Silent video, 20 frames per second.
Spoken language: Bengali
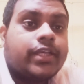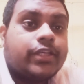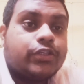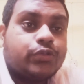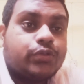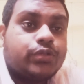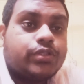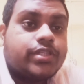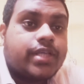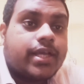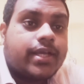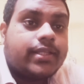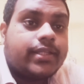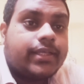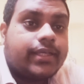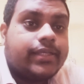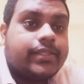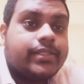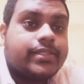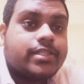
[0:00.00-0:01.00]
কিছু কিছু
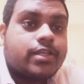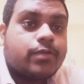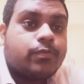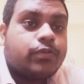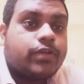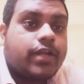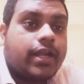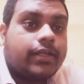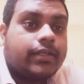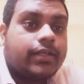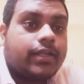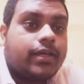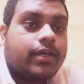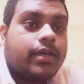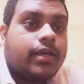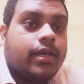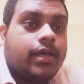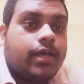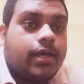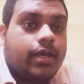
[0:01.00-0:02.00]
জায়গায় দেখিয়েছে যেমন একটা
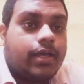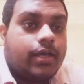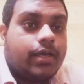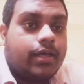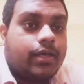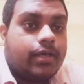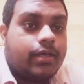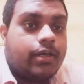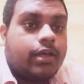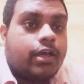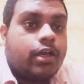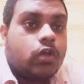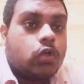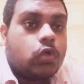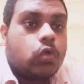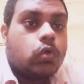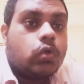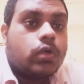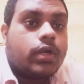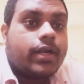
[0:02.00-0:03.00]

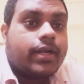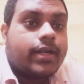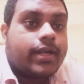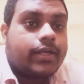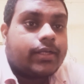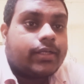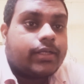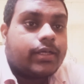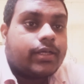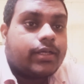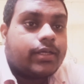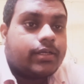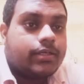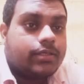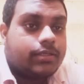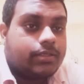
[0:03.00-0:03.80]
ঘোড়ার একটা